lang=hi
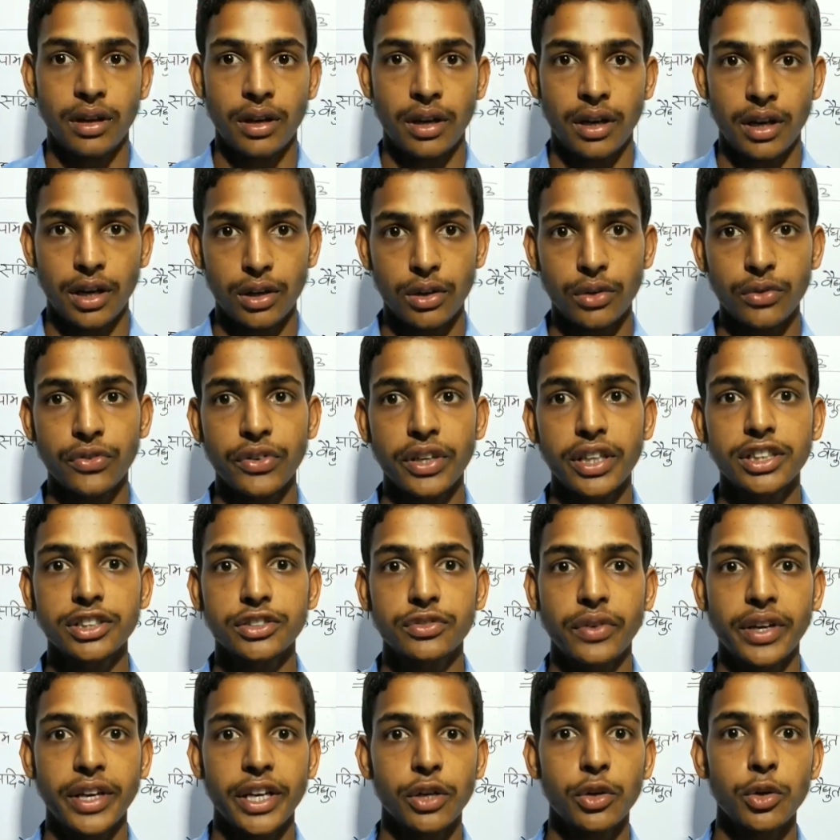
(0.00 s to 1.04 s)
हेलो
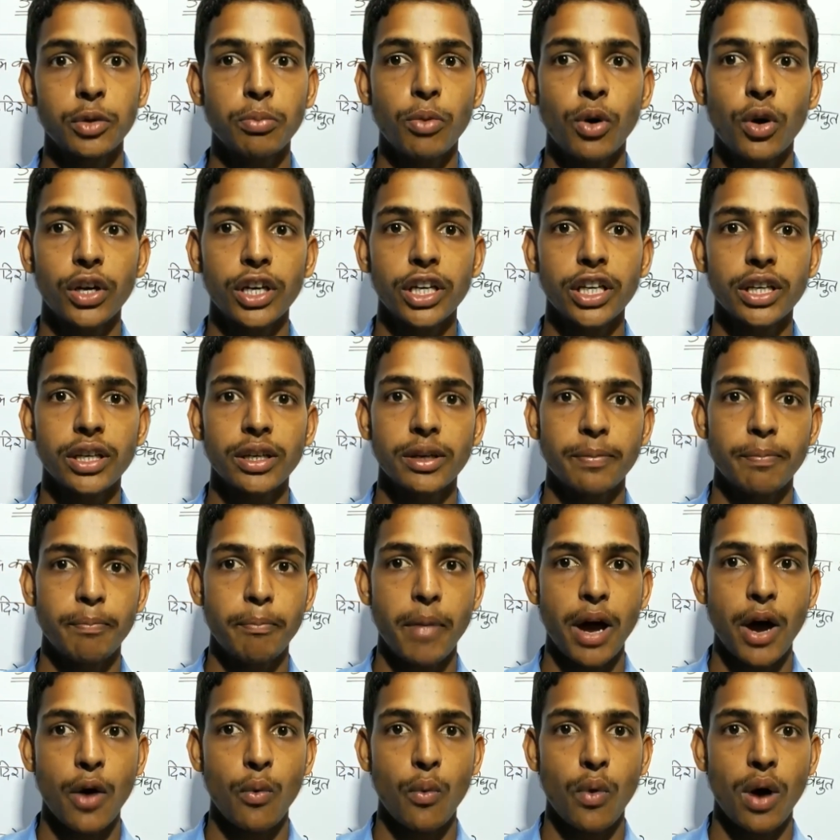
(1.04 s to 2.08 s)
फ्रेंड्स वेरी गुड मॉर्निंग
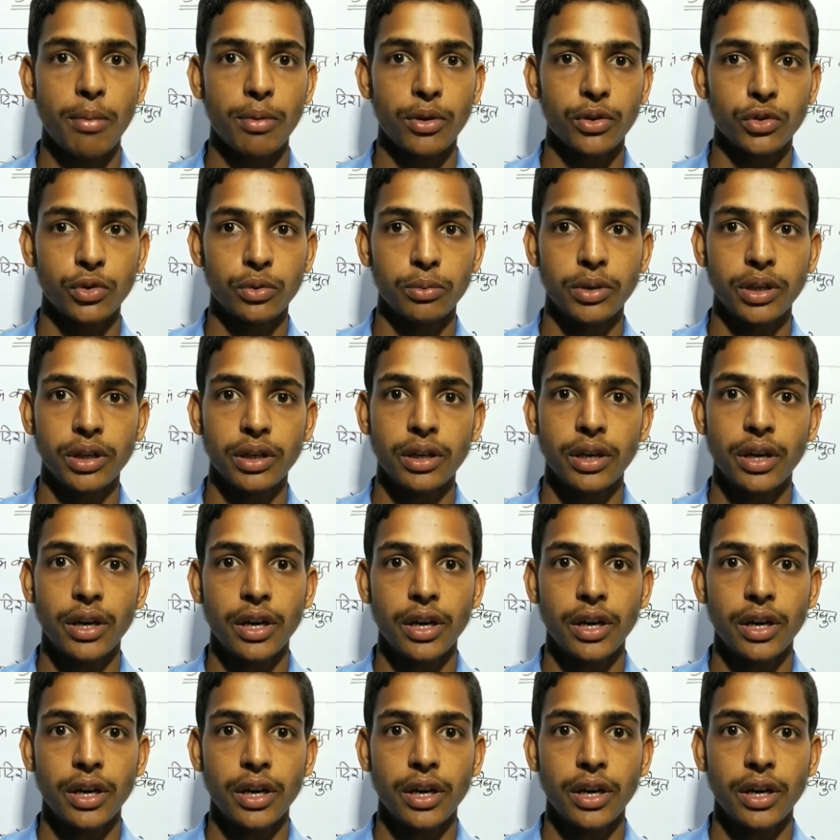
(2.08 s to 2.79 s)
मैं हूं वैभव दुबे